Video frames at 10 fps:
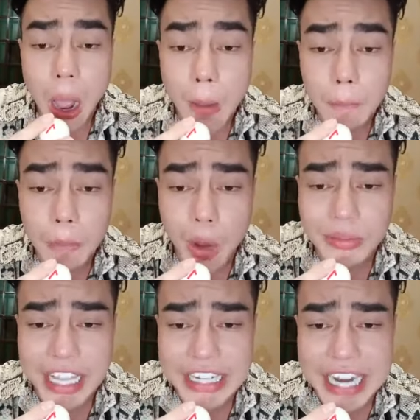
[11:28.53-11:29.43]
một
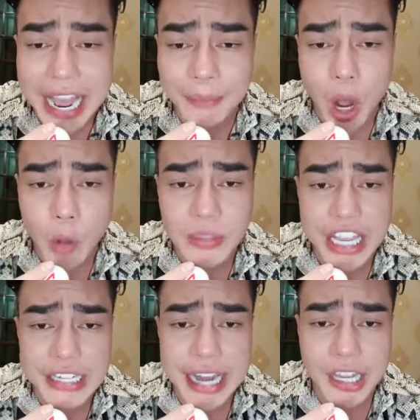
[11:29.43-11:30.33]
gì ra một
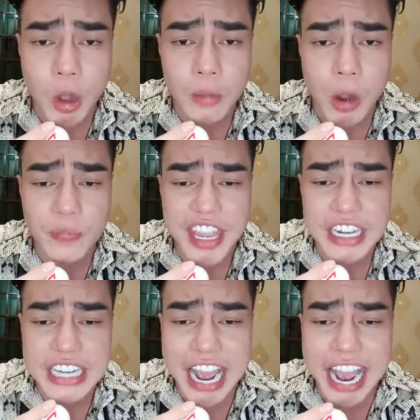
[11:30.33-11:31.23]
gì ra còn một
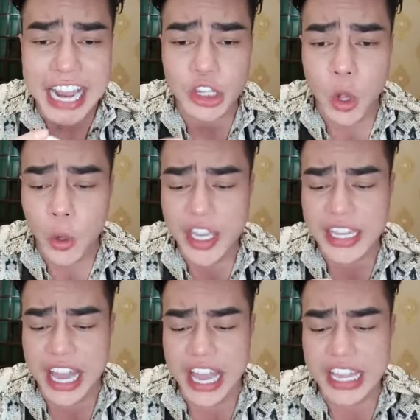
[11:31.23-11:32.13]
gì ra tôi
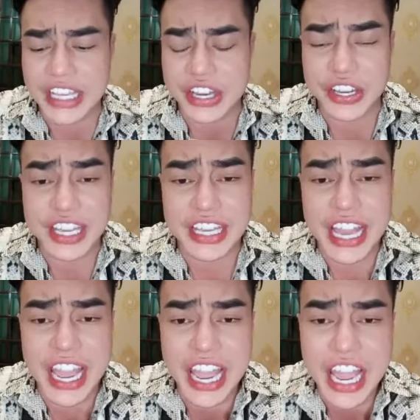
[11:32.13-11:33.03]
kể người
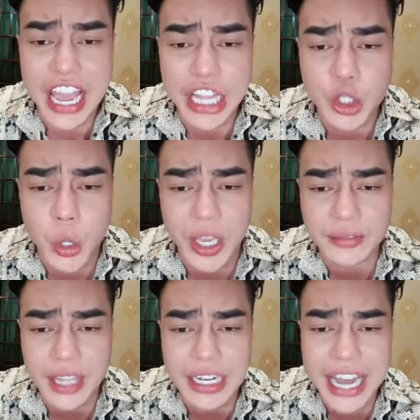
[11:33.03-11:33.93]
nghe chuyện
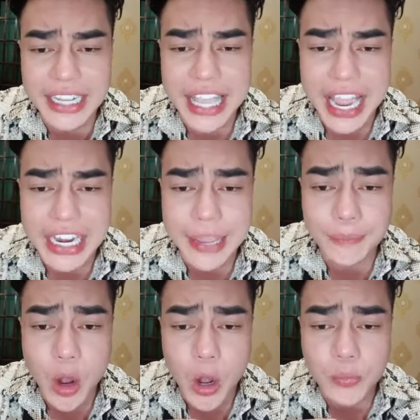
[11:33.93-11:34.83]
tình lang già
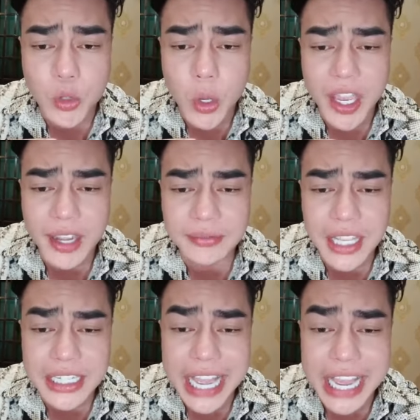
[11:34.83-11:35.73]
điệp một chuyện
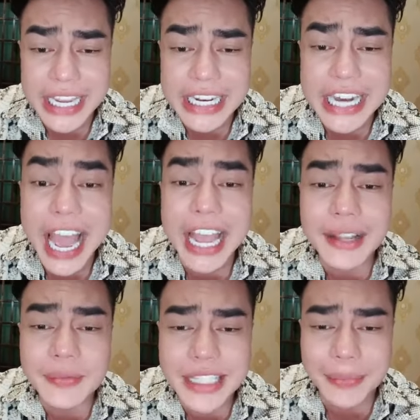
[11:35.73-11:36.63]
tình cay
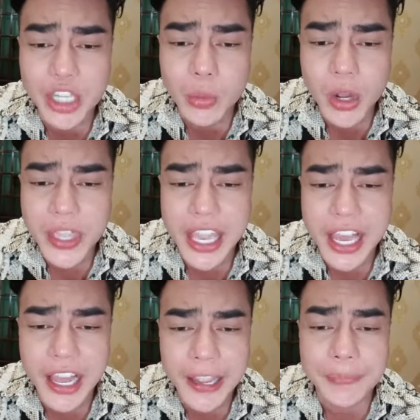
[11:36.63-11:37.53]
đắng sắp chúng rồi quý vị
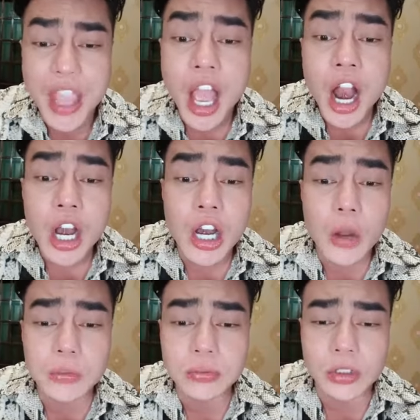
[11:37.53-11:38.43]
ơi
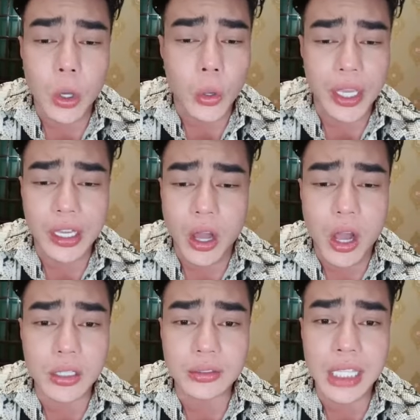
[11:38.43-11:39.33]
lúc tuổi
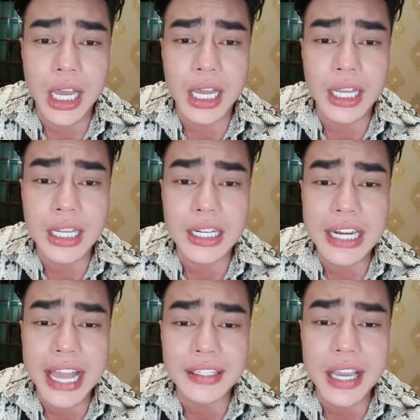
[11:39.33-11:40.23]
còn thơ
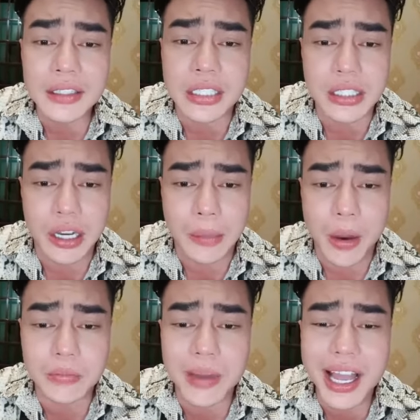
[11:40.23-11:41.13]
lang vẫn thường
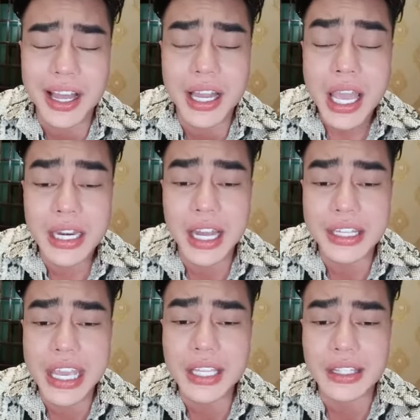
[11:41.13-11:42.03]
mộng mơ
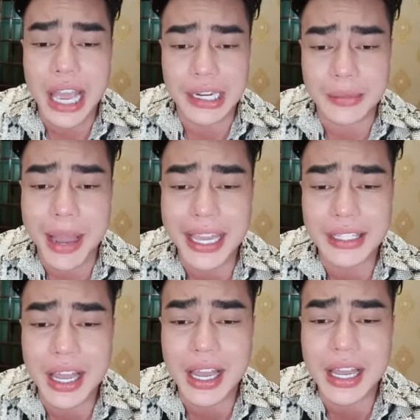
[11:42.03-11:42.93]
nên viết thành bài
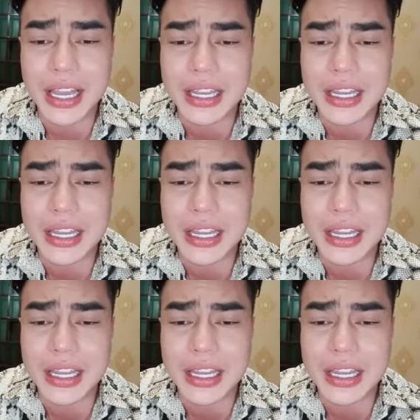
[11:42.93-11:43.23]
thơ